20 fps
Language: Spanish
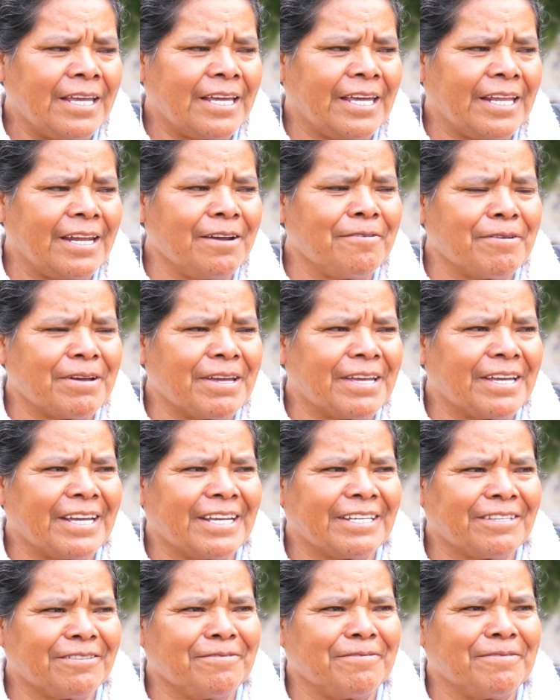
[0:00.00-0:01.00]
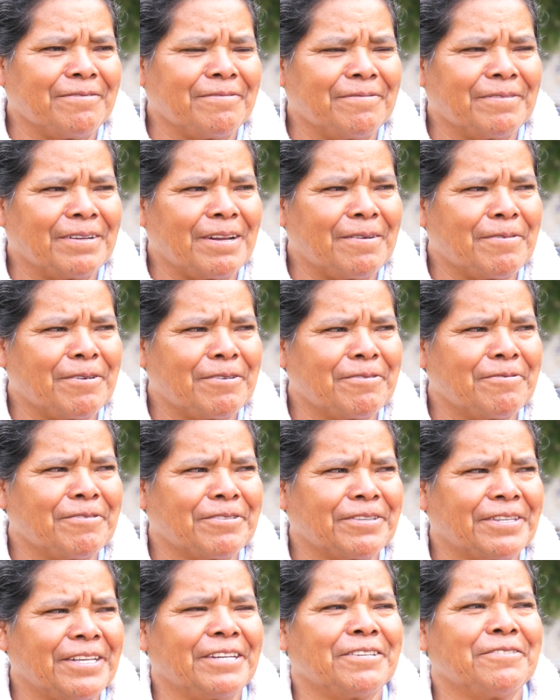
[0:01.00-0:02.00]
creo que en esto, a lo mejor
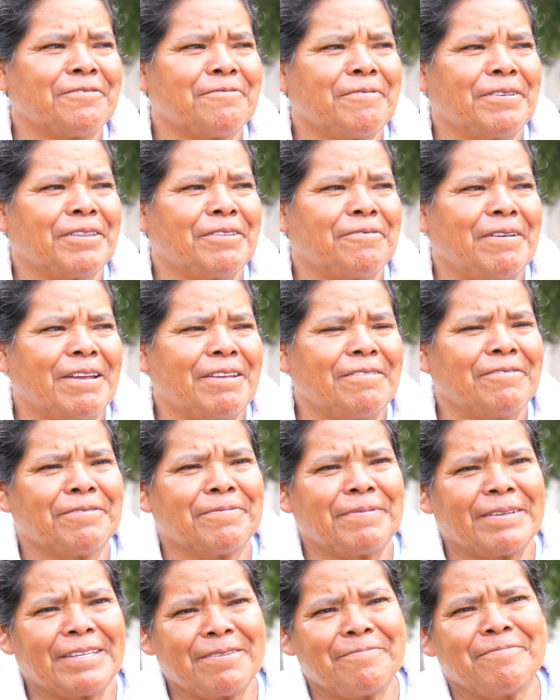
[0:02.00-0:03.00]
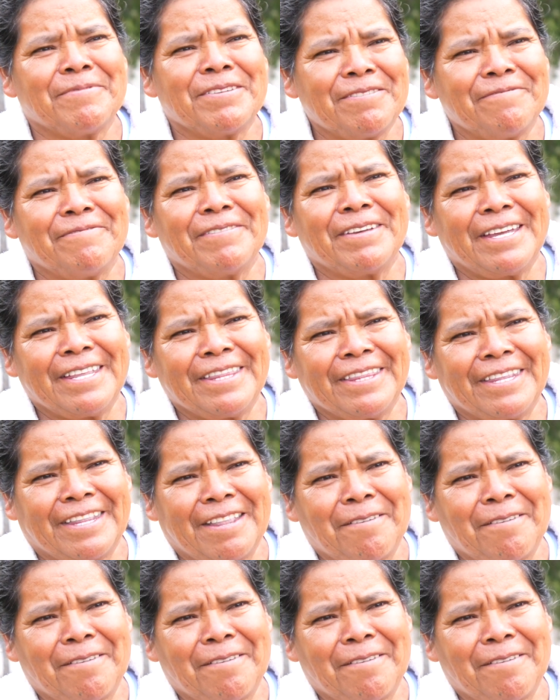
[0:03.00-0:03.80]
unos tres o cuatro años, va a ser muy diferente